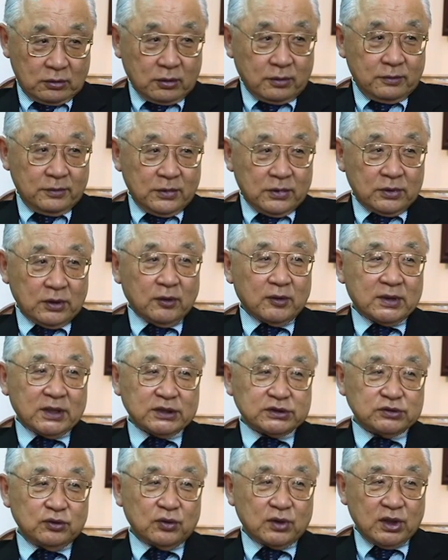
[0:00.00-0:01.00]
度で
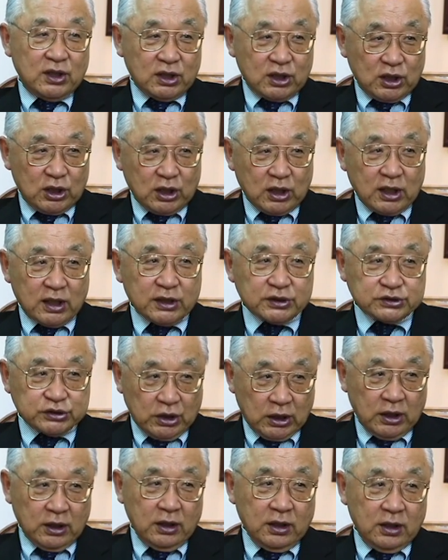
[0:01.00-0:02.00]
私の経験からし
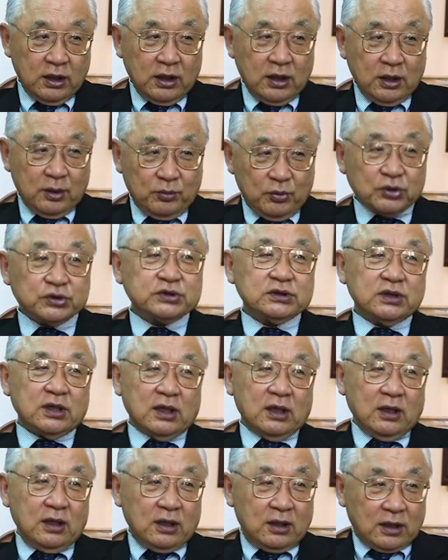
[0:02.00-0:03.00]
てもし
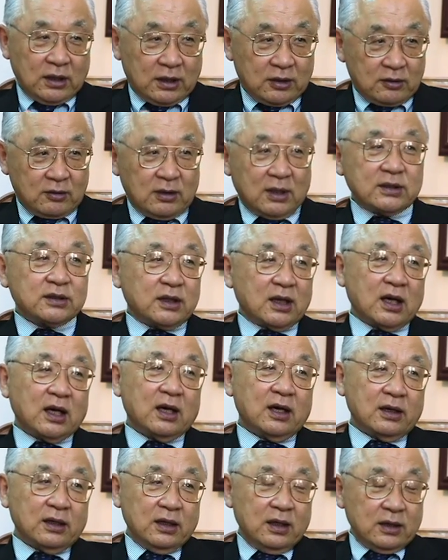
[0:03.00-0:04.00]
あのあんた
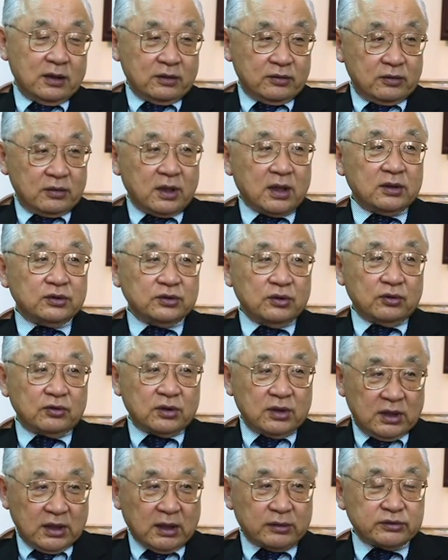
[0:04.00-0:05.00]
がそれによっ
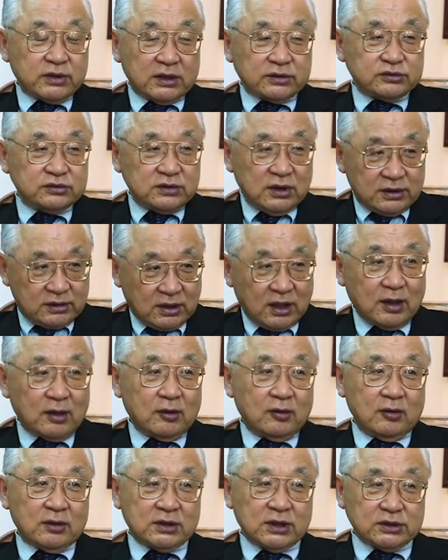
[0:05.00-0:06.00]
て役立つんやったら
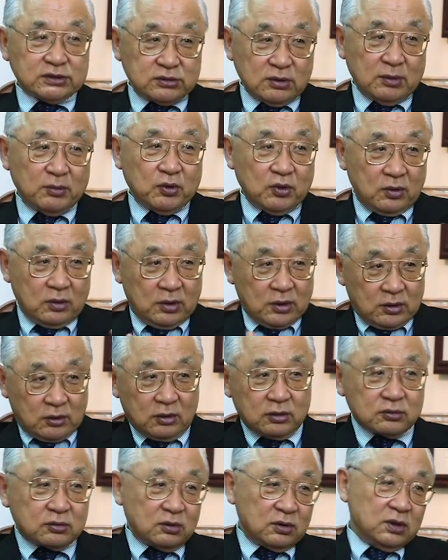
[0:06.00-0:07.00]
私はもう
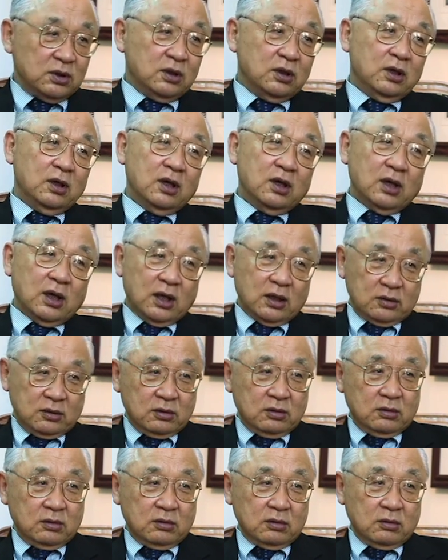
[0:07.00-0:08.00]
本当にあ
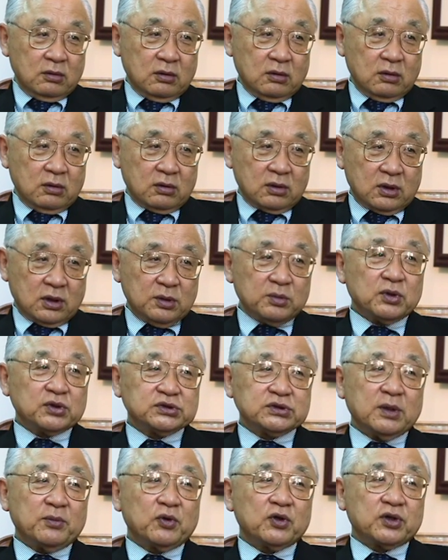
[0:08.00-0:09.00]
の気持
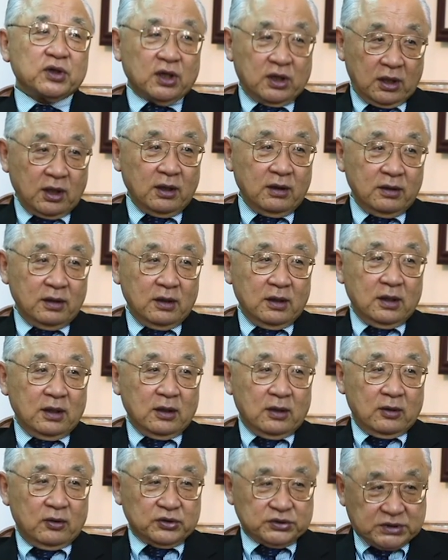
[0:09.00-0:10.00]
ちでもってね
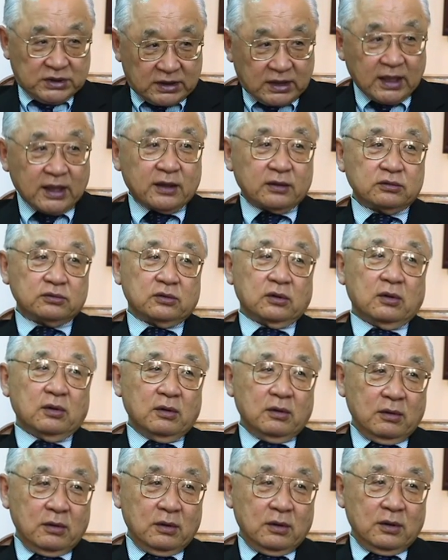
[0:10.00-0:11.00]
教えてあげると
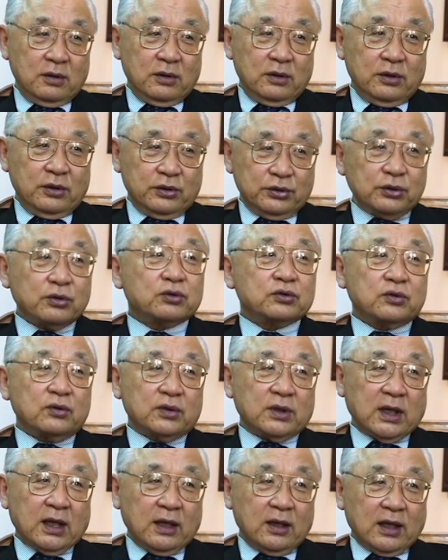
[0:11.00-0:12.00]
いうこと
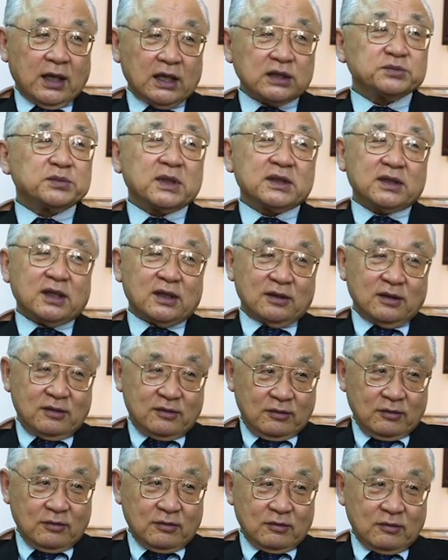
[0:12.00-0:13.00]
で始まったんです
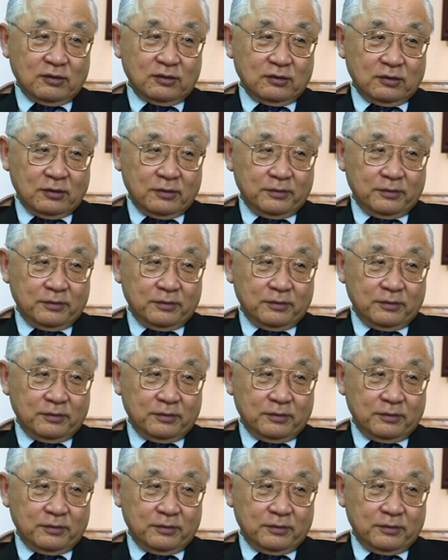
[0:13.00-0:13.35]
よそ